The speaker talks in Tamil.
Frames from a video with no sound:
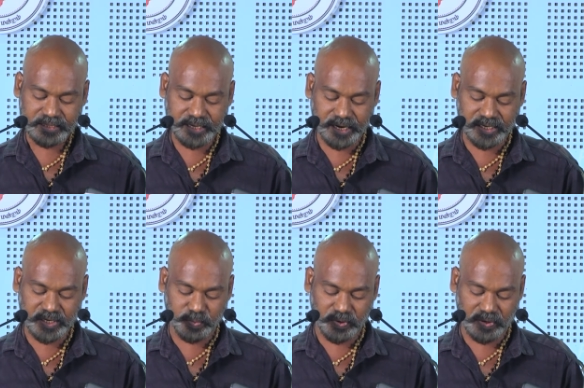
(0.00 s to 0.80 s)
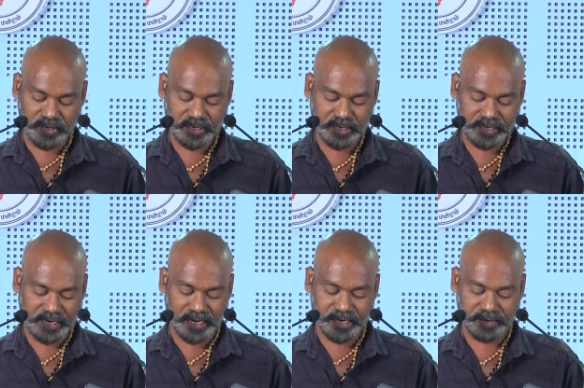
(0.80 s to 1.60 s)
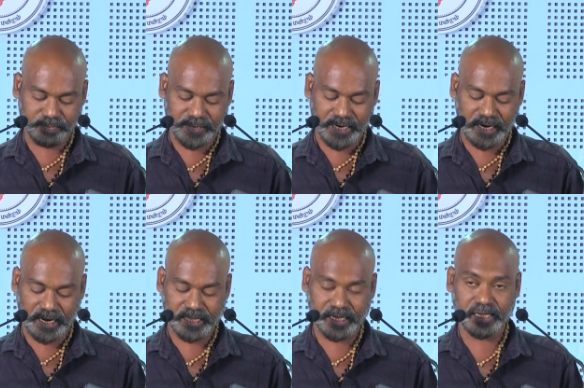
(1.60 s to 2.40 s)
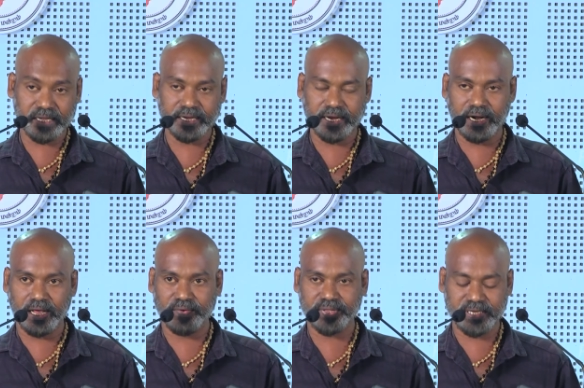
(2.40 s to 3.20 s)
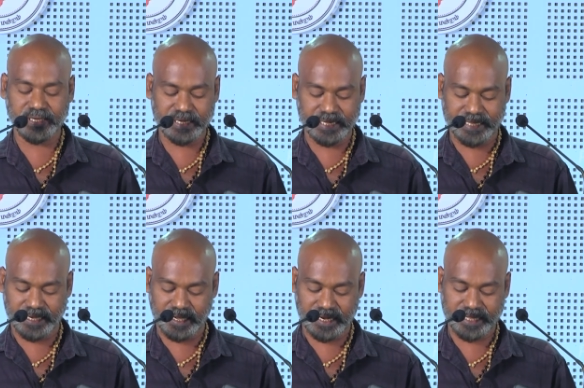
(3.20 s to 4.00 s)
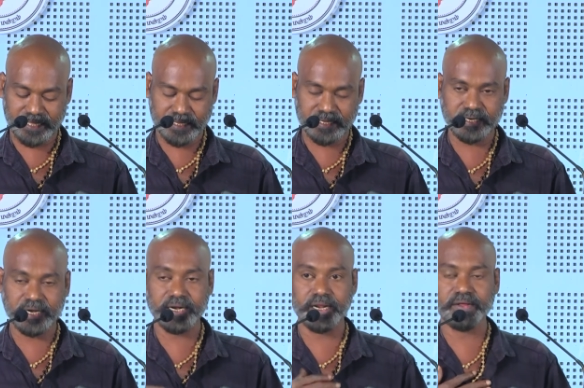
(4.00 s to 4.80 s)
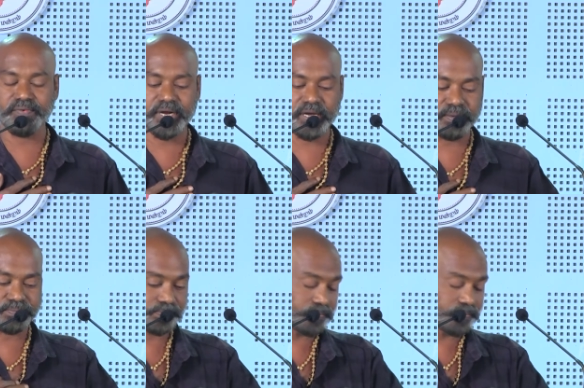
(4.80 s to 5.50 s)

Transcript: திருட்டு போல் நான் மீளாத ஏழாவது அதிகாலை இது நன்றி வணக்கம்